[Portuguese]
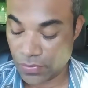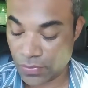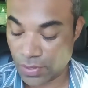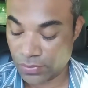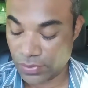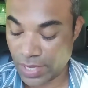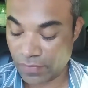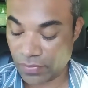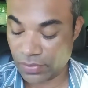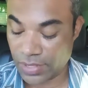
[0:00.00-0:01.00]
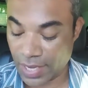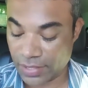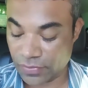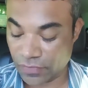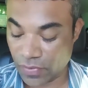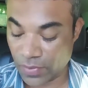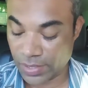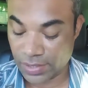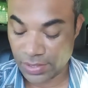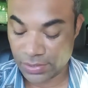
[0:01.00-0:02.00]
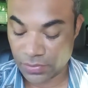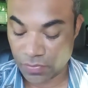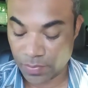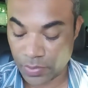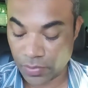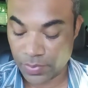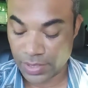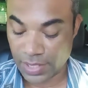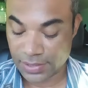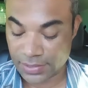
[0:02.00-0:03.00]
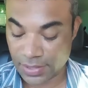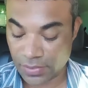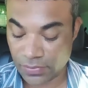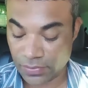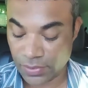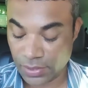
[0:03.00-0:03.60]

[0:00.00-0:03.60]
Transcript: Quando dá vontade vão à igreja cumprir uma obrigação.